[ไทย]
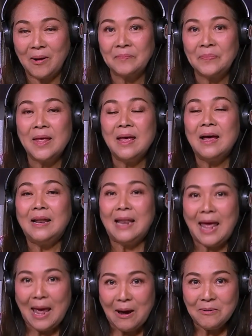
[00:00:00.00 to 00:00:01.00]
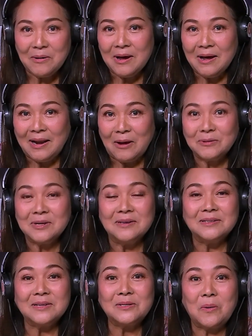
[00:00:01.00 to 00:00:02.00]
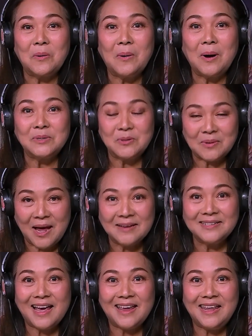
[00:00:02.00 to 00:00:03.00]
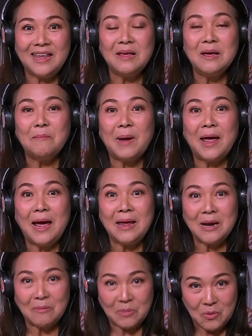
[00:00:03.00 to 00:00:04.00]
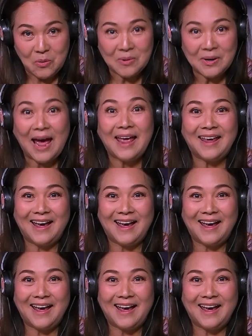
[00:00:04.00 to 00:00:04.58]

อนแล้วเราถึงจะส่งความสุขทางใจนี้ไปให้กับลูกได้